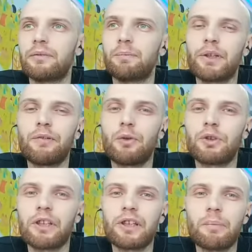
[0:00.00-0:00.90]

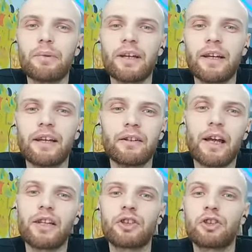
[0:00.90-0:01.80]
мотивируются тем, а,
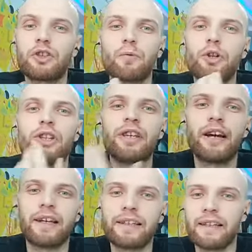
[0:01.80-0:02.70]
а чего они не
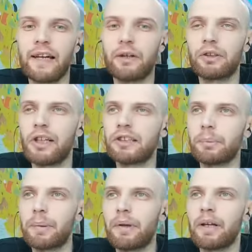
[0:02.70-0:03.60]
хотят, да, и вот есть,
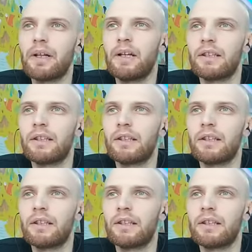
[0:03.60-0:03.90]
например,